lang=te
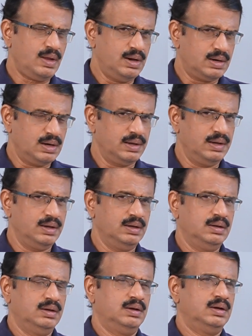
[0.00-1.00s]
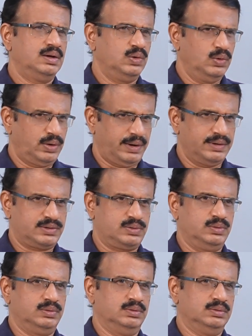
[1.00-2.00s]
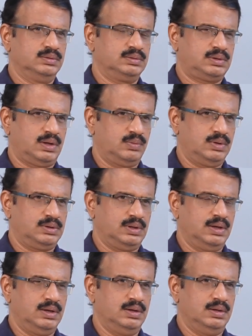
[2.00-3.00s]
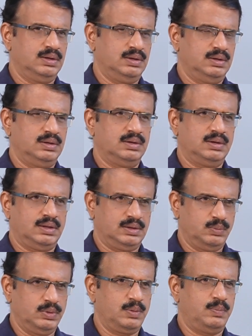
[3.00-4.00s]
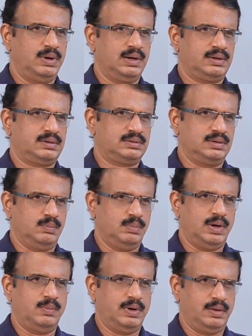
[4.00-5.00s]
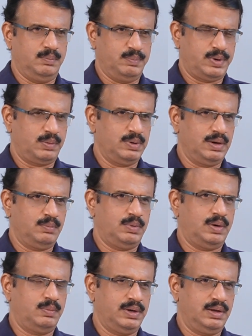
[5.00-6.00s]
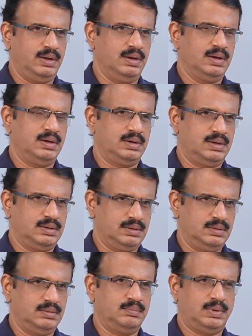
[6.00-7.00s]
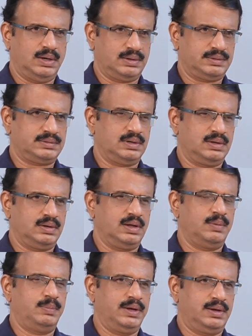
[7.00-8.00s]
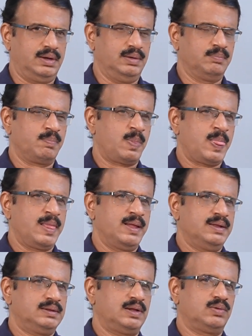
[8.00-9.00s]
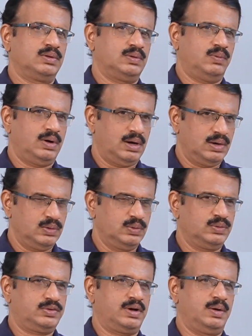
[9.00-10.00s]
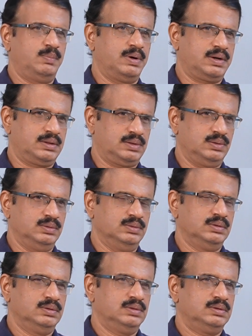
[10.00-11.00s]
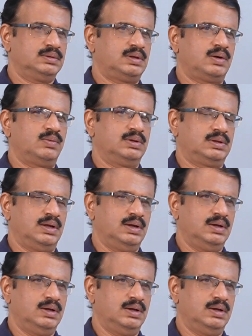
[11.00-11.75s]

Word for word: అట్లాగే లోకేష్కు తర్వాత నందమూరి బాలకృష్ణ బాబాయ్ ప్రియమైన బాబాయ్ నన్ బాలకృష్ణ ఎన్బీకే తర్వాత వాళ్ళ అల్లుడు శ్రీభరత్ తర్వాత